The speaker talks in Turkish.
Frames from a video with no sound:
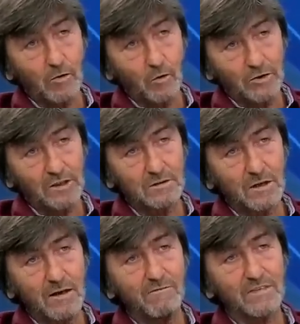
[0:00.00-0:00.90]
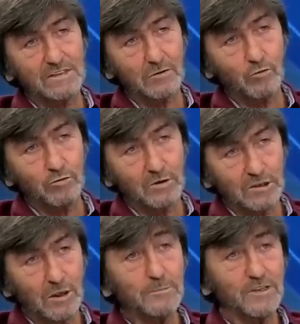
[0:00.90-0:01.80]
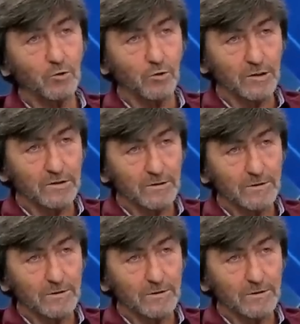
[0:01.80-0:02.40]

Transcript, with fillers: oynadığı en vasat oyunlarından birini oynadı.